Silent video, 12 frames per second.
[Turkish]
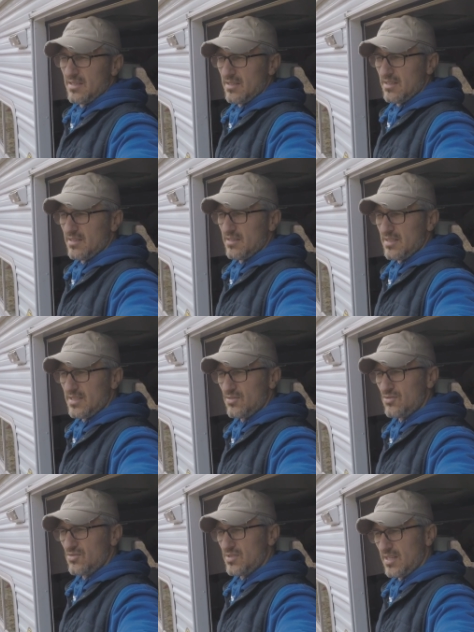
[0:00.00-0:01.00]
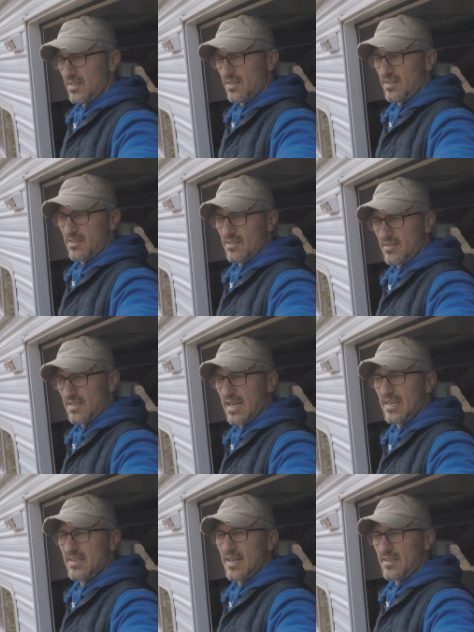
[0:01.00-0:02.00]
Ee, İdris Usta
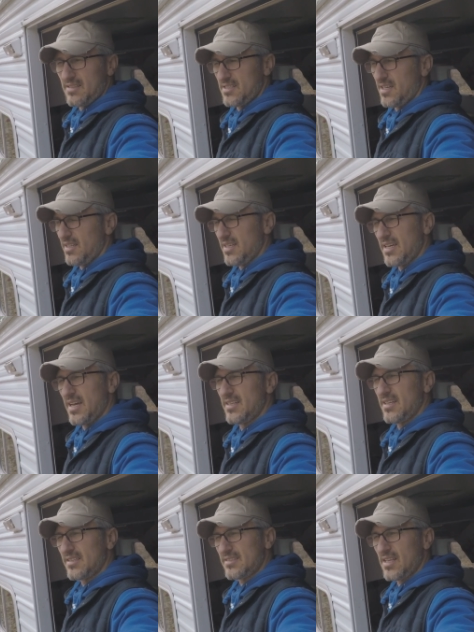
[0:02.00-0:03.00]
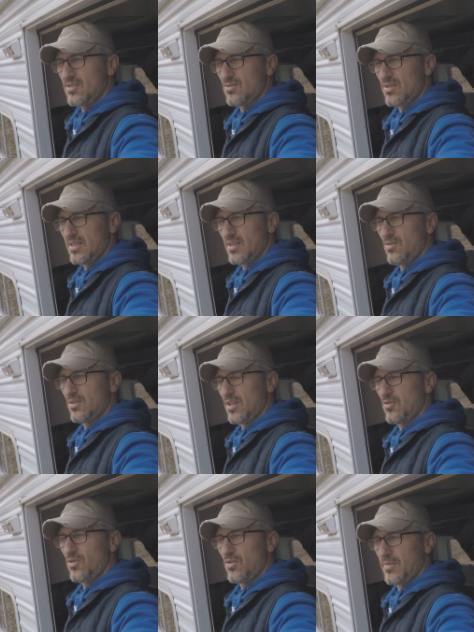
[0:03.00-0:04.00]
yayınlar inşallah. Yayınladıktan sonra da
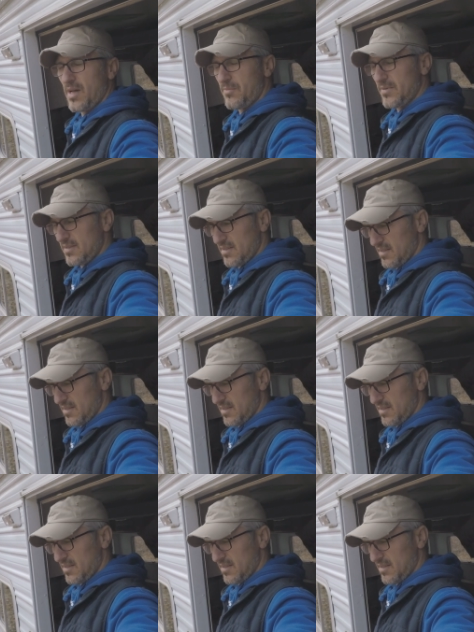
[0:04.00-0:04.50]
orada yorum yaptım.